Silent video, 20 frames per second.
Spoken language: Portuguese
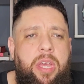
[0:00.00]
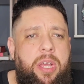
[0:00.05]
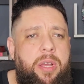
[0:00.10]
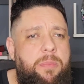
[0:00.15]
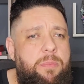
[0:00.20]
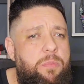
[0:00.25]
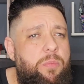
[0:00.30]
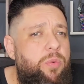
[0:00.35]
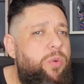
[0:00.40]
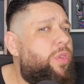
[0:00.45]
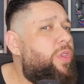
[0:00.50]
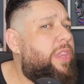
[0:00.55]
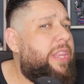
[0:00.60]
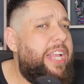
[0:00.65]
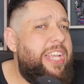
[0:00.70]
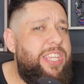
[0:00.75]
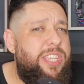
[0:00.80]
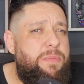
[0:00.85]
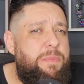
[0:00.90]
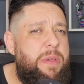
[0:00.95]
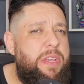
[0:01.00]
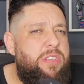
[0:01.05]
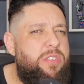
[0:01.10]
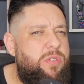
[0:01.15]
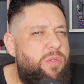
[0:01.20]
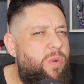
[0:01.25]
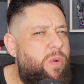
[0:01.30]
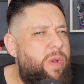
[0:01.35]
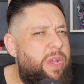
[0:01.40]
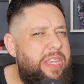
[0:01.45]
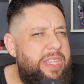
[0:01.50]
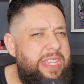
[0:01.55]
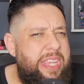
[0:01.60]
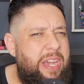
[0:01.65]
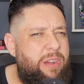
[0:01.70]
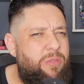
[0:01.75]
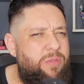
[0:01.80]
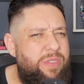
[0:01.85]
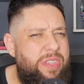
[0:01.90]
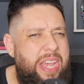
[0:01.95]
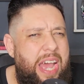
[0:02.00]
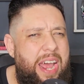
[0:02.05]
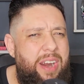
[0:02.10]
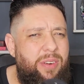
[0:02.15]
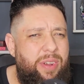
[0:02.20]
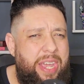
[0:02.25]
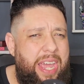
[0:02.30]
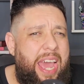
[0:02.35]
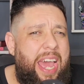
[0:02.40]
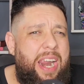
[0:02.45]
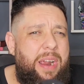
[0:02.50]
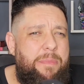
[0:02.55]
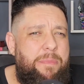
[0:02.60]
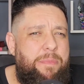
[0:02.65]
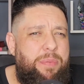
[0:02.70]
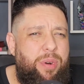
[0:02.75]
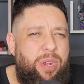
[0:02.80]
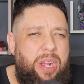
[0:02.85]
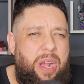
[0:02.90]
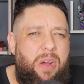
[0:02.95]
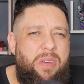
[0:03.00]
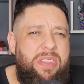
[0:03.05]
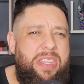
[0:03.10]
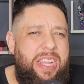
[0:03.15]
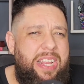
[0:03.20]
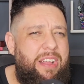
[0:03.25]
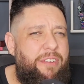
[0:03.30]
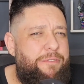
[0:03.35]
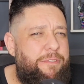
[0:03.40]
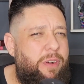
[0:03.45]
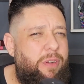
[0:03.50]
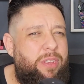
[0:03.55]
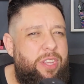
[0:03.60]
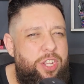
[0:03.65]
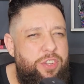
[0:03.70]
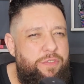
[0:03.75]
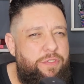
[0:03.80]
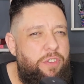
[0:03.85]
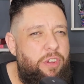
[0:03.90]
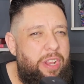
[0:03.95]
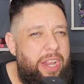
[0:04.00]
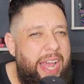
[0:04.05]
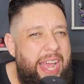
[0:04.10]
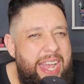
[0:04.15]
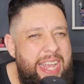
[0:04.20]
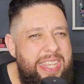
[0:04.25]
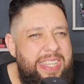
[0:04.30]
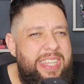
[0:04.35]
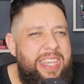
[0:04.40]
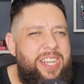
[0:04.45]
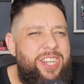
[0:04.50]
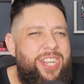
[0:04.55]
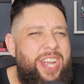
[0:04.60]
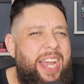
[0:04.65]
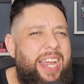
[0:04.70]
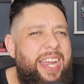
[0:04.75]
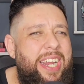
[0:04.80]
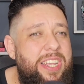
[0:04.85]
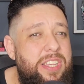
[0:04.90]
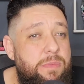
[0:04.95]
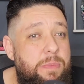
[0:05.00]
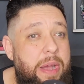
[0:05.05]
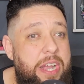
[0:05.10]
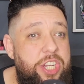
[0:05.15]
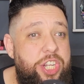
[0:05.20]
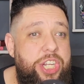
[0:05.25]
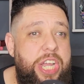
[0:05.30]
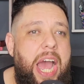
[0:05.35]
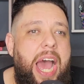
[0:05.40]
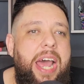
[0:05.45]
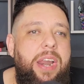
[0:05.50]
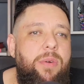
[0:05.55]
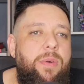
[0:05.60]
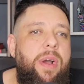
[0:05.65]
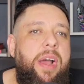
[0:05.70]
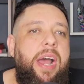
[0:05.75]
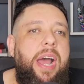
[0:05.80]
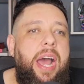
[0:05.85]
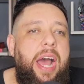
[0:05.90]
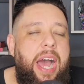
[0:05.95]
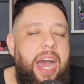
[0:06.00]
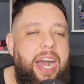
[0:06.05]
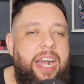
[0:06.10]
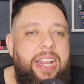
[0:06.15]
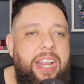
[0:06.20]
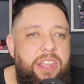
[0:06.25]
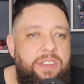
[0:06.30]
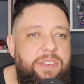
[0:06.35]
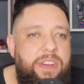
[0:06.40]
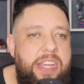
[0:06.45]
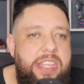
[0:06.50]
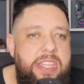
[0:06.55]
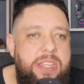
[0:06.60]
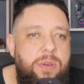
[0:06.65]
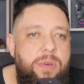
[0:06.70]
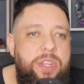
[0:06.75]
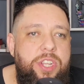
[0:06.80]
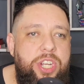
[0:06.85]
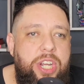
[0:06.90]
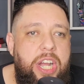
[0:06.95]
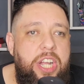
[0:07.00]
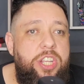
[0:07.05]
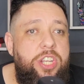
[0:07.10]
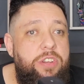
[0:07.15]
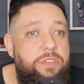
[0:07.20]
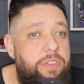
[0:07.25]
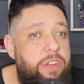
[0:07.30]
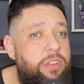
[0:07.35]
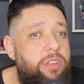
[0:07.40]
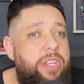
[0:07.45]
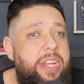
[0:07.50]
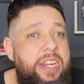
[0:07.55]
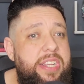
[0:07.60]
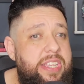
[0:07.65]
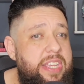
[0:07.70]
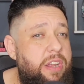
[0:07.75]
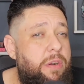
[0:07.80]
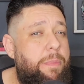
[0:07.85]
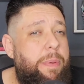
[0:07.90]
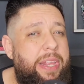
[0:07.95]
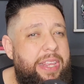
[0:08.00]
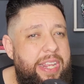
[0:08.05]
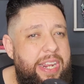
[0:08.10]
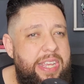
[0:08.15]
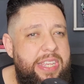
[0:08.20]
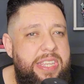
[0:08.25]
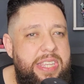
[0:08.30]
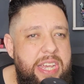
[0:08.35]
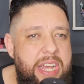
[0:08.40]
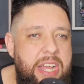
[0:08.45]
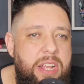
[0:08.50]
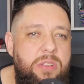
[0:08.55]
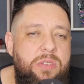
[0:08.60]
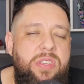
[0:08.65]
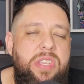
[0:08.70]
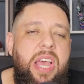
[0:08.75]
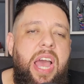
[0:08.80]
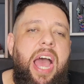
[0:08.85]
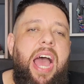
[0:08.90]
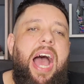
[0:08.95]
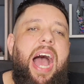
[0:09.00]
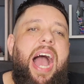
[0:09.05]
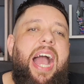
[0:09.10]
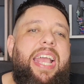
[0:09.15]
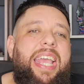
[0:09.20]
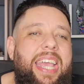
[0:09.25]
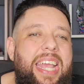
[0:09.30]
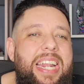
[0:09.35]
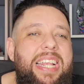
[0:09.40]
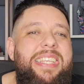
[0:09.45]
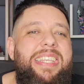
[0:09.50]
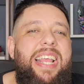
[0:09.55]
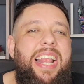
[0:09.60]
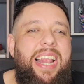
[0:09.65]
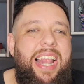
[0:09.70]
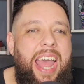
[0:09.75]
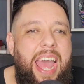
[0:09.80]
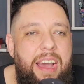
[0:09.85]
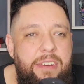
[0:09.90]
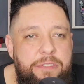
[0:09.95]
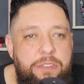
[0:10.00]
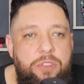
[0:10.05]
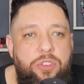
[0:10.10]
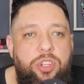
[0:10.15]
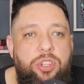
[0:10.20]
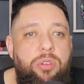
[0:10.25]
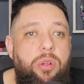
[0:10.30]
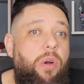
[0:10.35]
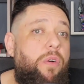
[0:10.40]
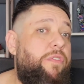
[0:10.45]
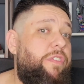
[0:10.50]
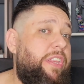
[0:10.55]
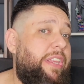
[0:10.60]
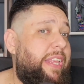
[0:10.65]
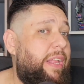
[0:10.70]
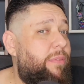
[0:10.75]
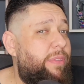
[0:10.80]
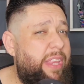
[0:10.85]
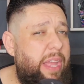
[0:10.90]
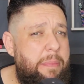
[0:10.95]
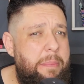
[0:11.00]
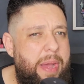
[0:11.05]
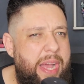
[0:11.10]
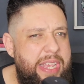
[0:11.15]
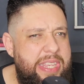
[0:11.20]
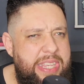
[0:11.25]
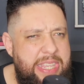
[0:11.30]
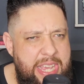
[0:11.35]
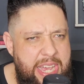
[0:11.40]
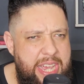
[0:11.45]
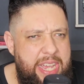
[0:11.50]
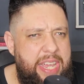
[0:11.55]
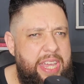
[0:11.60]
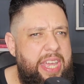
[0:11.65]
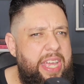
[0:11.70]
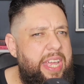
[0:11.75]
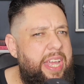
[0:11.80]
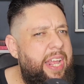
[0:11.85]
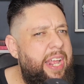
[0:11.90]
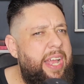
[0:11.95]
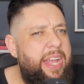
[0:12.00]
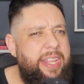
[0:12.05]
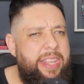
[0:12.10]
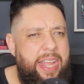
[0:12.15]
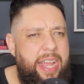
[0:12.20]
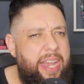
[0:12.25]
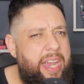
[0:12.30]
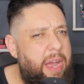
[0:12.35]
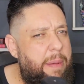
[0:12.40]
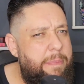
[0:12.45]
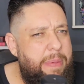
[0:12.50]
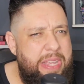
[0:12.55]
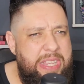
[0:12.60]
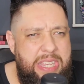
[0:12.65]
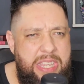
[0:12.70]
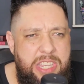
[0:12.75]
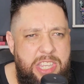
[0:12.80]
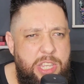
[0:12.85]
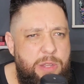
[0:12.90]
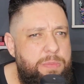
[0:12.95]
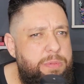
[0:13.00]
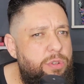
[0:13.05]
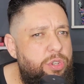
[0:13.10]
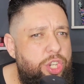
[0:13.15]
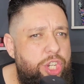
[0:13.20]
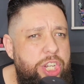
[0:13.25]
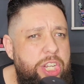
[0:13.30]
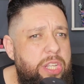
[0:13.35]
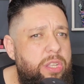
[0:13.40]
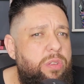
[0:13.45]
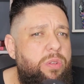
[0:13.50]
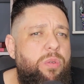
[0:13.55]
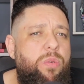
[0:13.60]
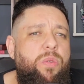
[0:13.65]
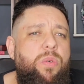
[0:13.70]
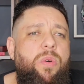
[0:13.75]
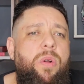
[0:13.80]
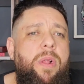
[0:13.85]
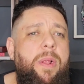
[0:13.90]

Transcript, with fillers: Muitas pessoas acusaram que era por causa da falta de violência, já que eles baixaram a classificação indicativa do terceiro para 13 anos. Aqui eles elevam de novo, então tem mais sangue, tem cabeças explodindo.